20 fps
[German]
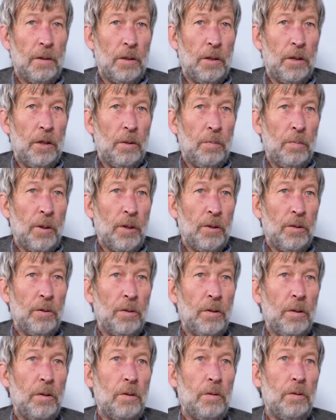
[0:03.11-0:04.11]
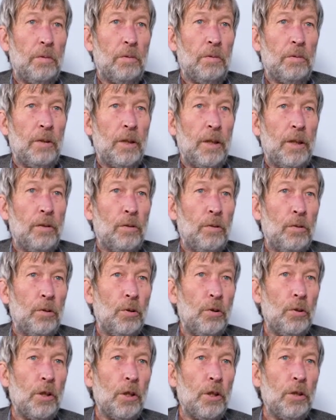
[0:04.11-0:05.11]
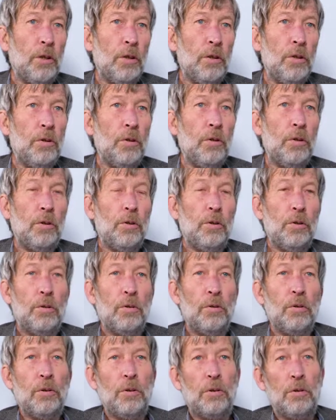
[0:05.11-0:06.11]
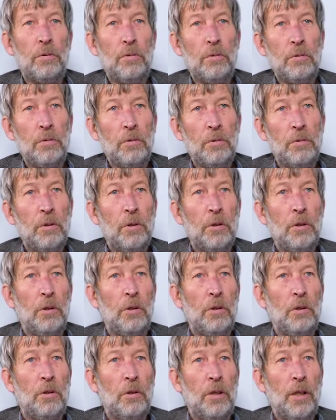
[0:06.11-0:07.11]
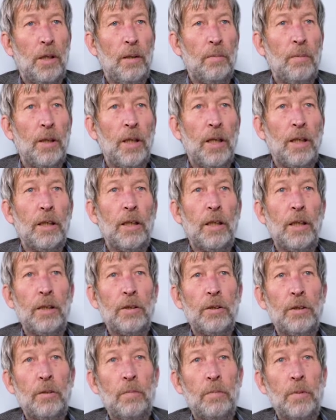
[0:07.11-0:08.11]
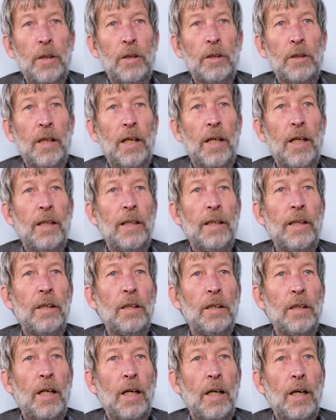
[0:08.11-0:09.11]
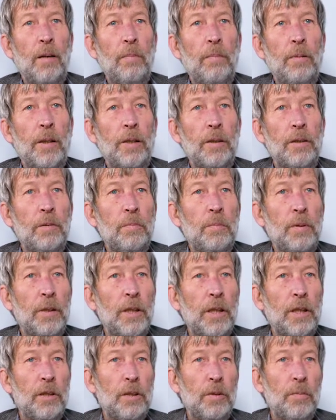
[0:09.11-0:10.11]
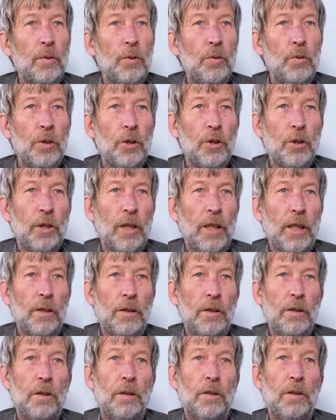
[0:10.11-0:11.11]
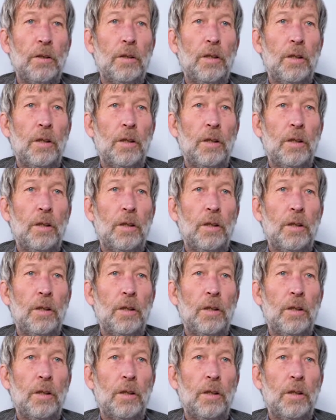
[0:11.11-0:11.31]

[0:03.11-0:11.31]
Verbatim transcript: Ich bin Theologe und habe lange als Gymnasiallehrer gearbeitet, bin jetzt im Ruhestand.